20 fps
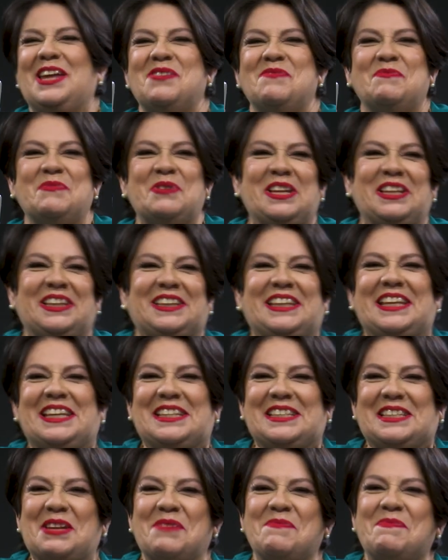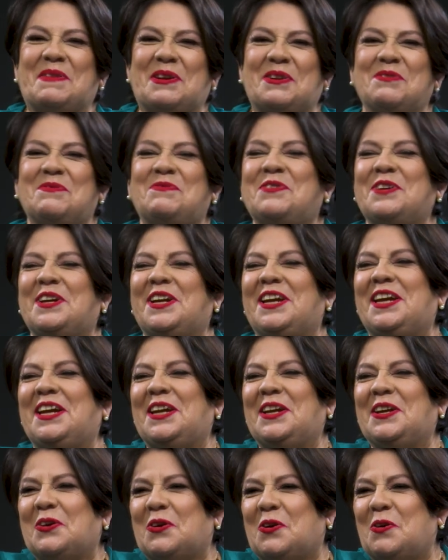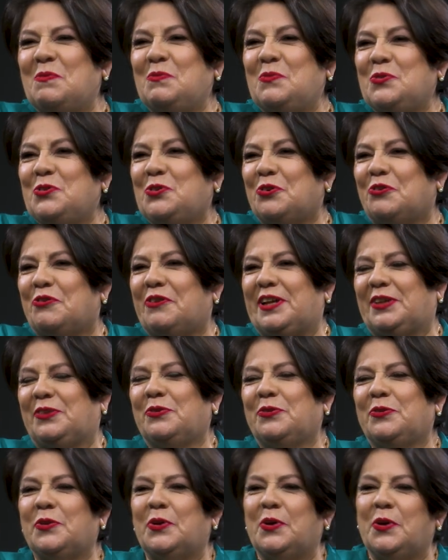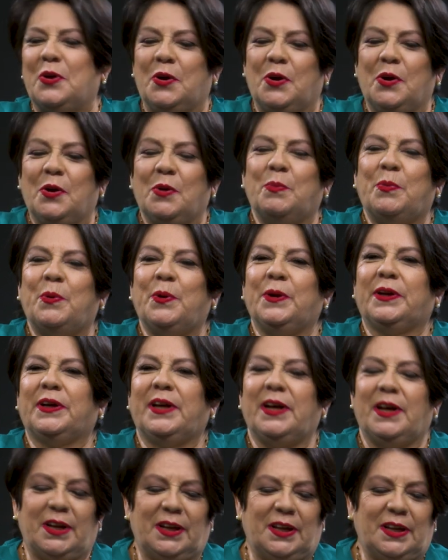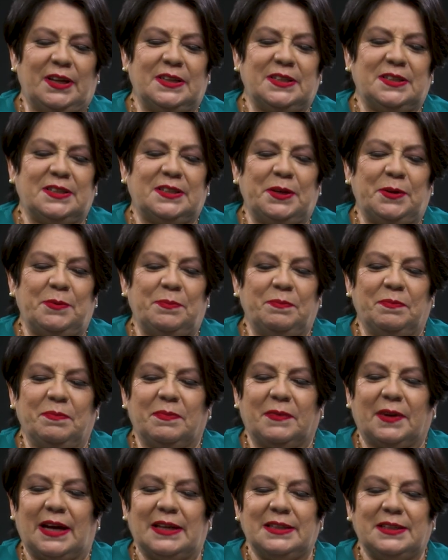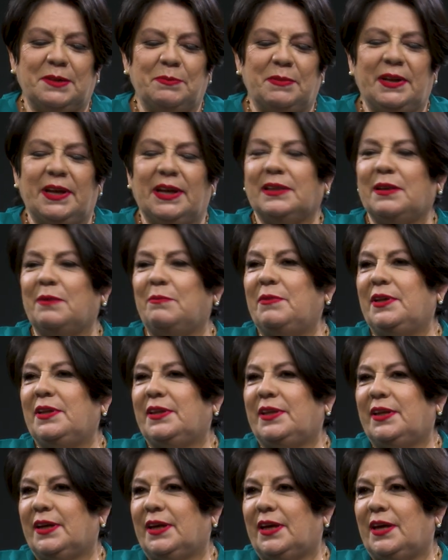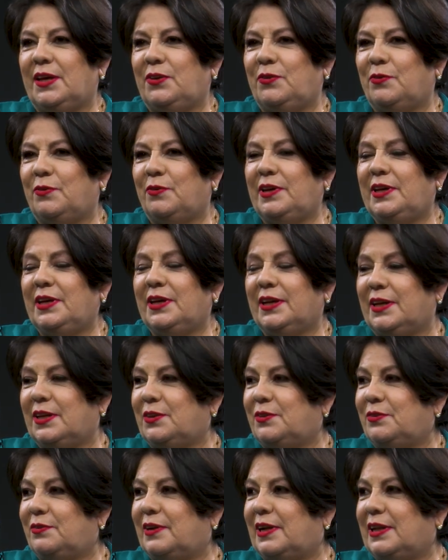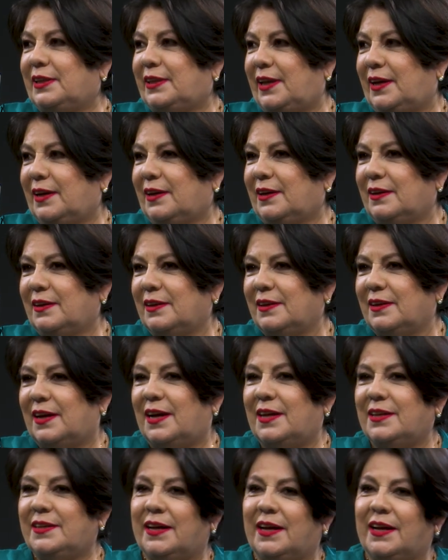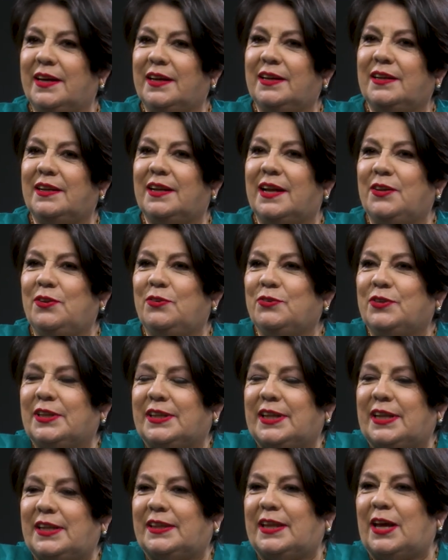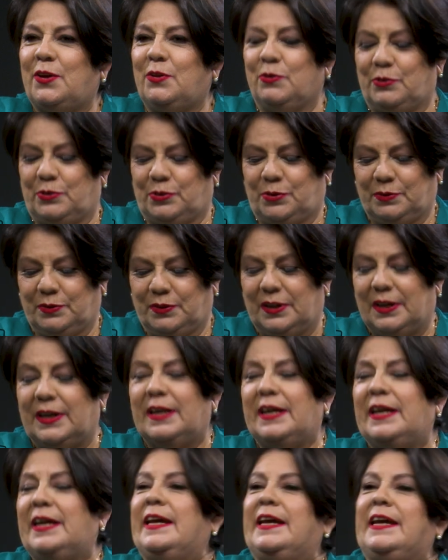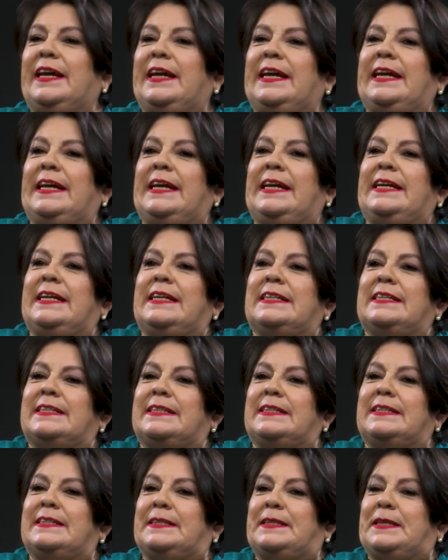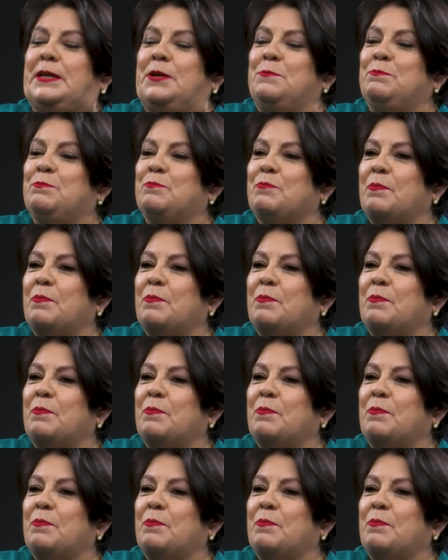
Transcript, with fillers: es muy triste, pero fue con mucho reto. Porque este, casi inmediatamente que yo ingreso al TEC, allá en el año 78, este,